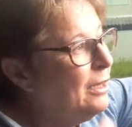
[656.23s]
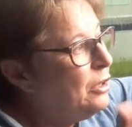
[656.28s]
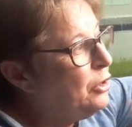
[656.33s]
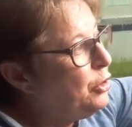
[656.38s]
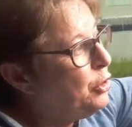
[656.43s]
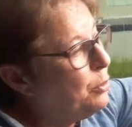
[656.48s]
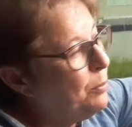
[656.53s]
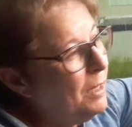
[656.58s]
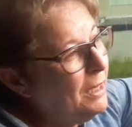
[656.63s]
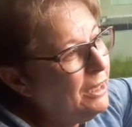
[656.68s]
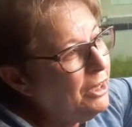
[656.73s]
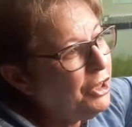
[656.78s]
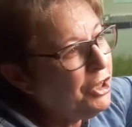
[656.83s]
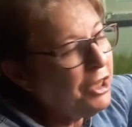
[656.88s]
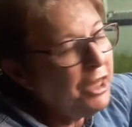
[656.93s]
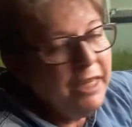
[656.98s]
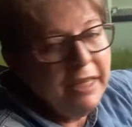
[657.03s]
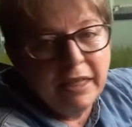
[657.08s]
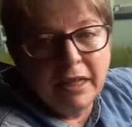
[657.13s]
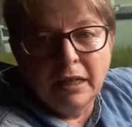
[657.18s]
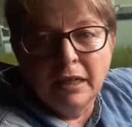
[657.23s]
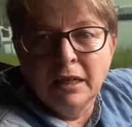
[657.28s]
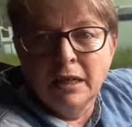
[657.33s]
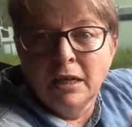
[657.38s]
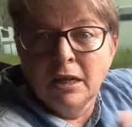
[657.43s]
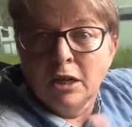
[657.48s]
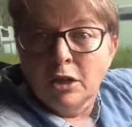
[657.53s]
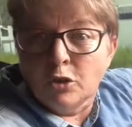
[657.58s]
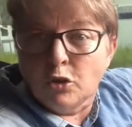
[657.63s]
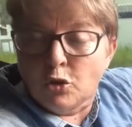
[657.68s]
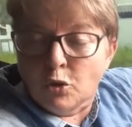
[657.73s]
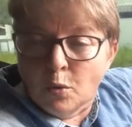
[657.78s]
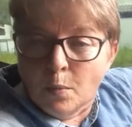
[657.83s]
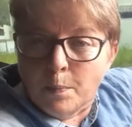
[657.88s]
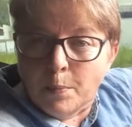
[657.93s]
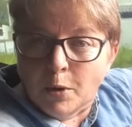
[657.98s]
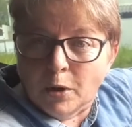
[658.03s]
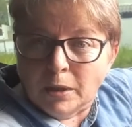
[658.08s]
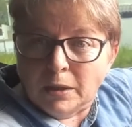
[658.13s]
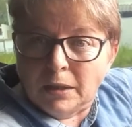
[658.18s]
de uma lixeira, de um
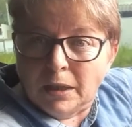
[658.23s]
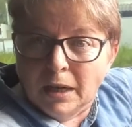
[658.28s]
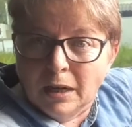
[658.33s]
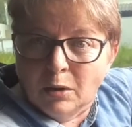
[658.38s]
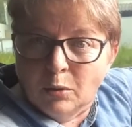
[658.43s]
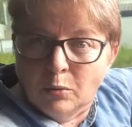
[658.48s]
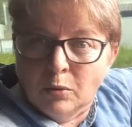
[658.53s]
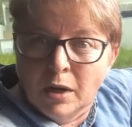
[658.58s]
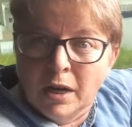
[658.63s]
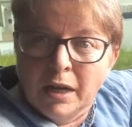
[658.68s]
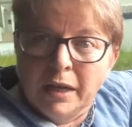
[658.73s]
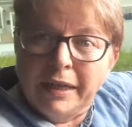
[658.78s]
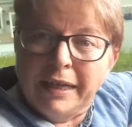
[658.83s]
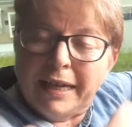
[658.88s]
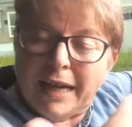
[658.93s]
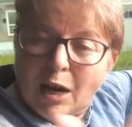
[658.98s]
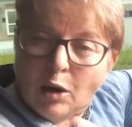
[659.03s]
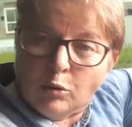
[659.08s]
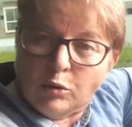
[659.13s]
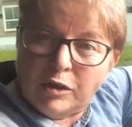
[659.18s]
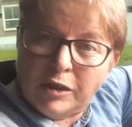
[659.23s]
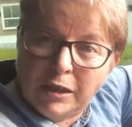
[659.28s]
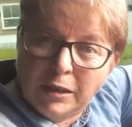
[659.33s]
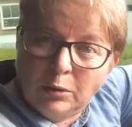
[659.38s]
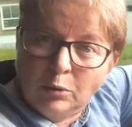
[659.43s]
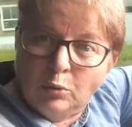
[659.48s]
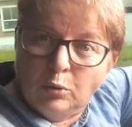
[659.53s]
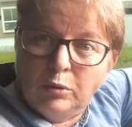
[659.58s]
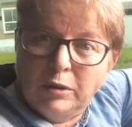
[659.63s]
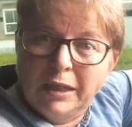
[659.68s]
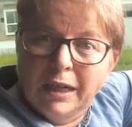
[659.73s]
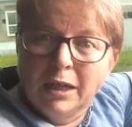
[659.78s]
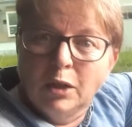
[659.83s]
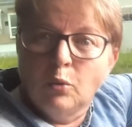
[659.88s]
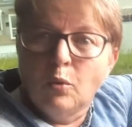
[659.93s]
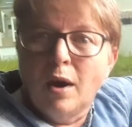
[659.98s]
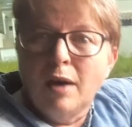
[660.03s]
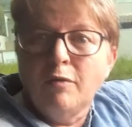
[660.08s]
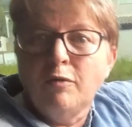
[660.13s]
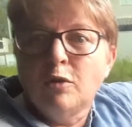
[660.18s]
portão e causando
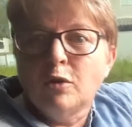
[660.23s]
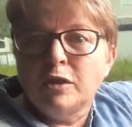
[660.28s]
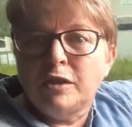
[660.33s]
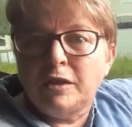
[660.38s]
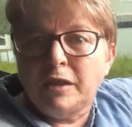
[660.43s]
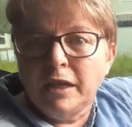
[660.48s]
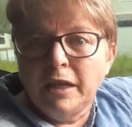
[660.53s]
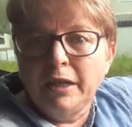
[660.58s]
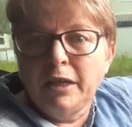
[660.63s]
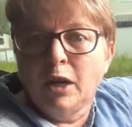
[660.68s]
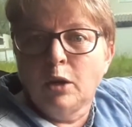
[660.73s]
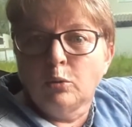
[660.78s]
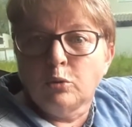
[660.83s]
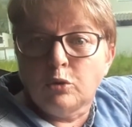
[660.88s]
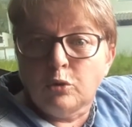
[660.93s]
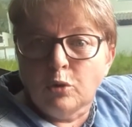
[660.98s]
dano a você e aos